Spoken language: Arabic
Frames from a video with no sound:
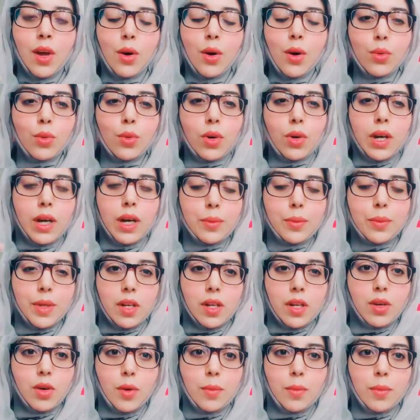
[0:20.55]
وخاوية
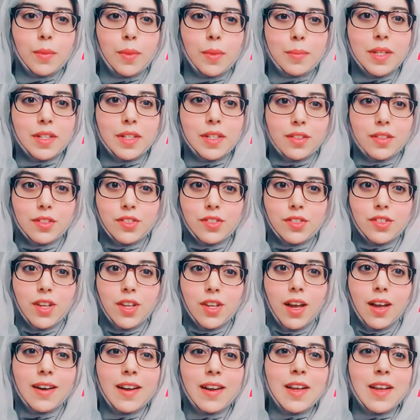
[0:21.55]
لهم من
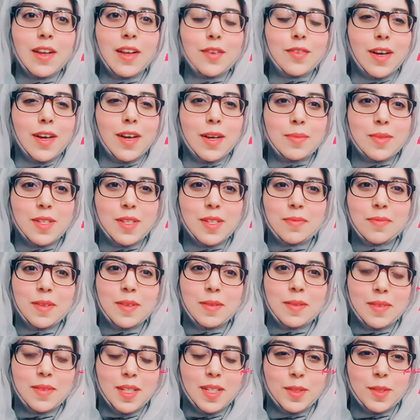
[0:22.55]
الشعر فبزاف من
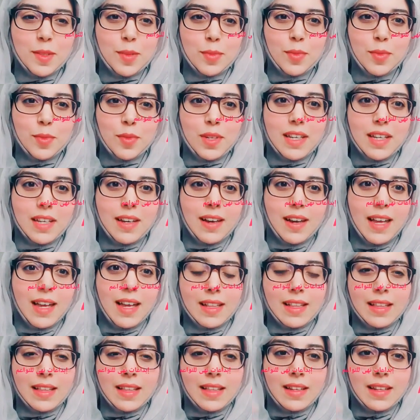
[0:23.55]
البنات كتبوا لي
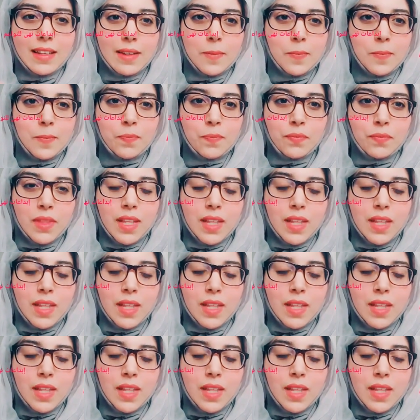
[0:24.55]
هذا